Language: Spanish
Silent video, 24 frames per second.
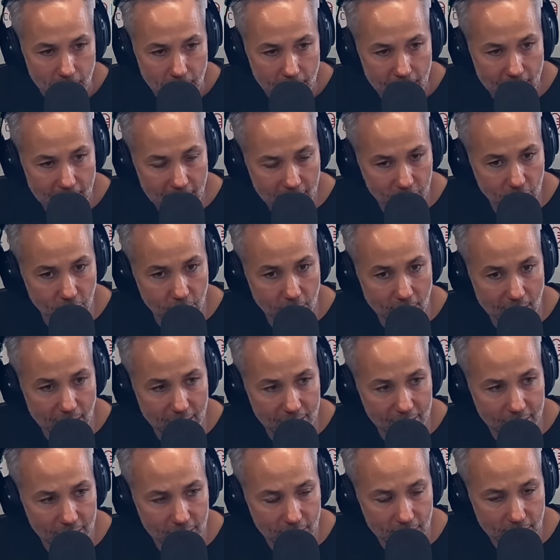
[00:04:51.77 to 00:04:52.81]
La Nación
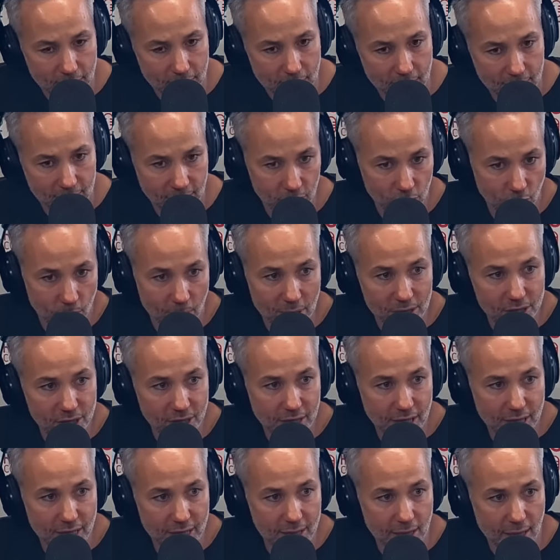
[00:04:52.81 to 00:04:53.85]
Más, el sector más
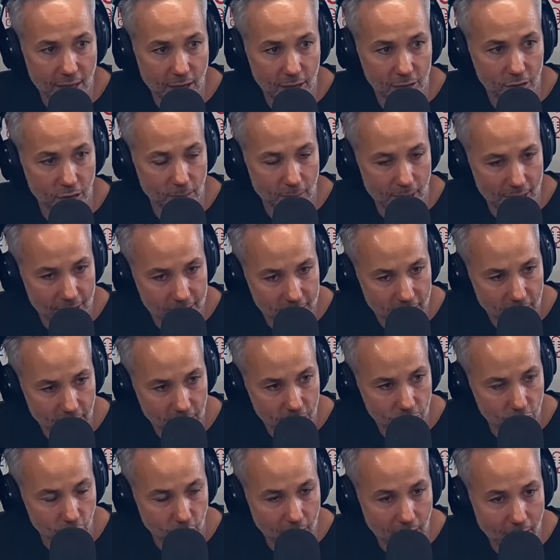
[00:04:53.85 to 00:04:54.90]
yihadista, Nación Más,
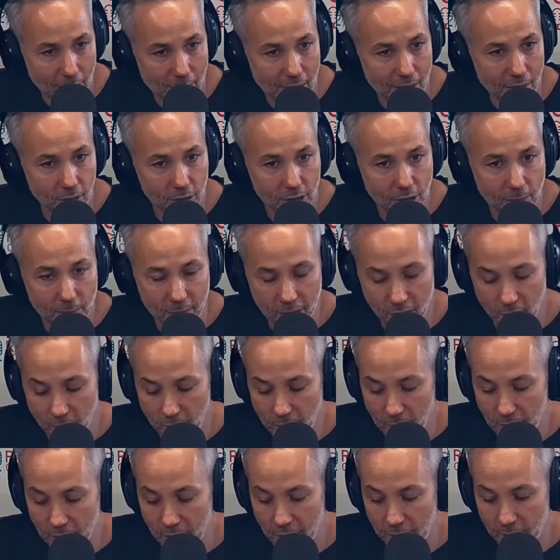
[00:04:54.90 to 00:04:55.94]
socavando también los
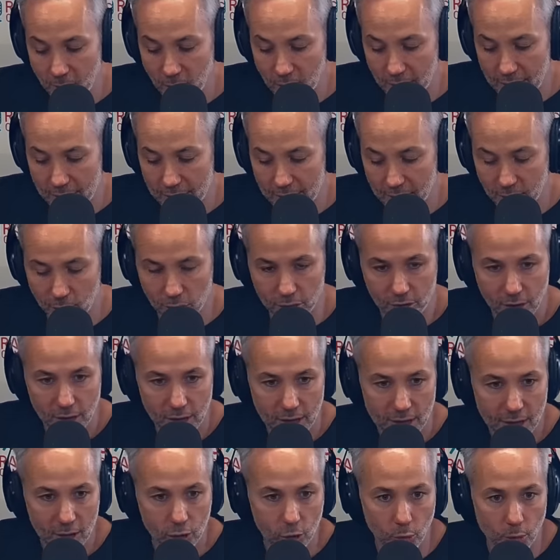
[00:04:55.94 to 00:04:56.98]
valores democráticos,
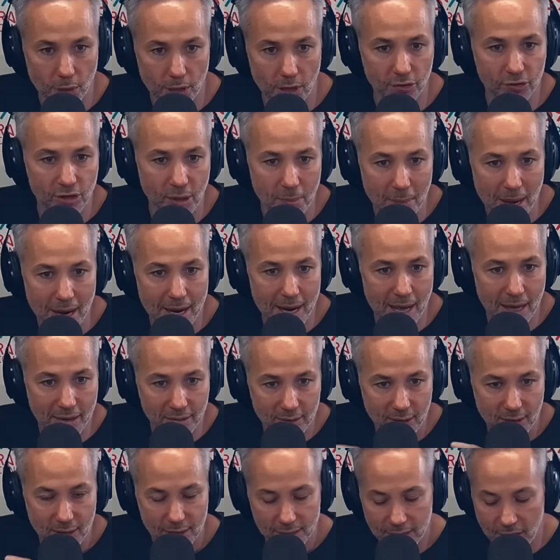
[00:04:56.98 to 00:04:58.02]
estuvieron
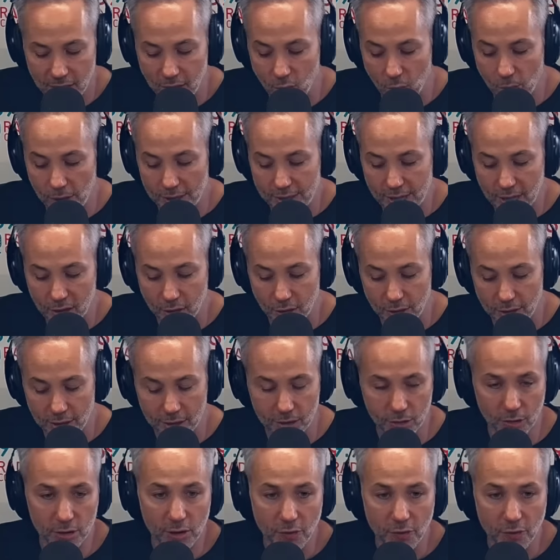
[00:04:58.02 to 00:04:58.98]
semanas dando vueltas con esto.